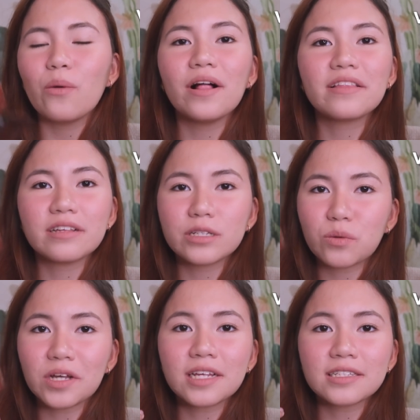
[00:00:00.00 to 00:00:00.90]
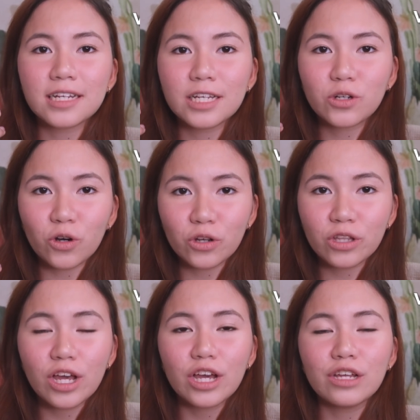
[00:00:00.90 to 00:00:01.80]
While this one, nasa
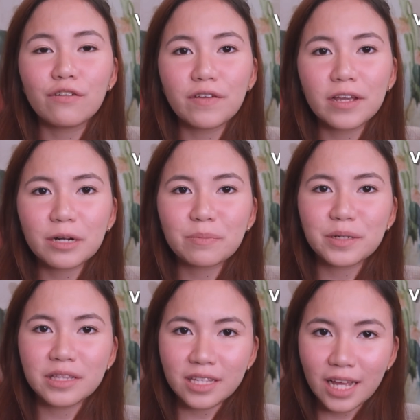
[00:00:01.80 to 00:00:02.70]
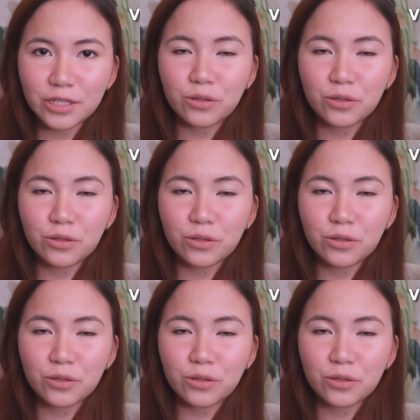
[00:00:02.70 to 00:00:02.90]
likod, yung fingerprint niya.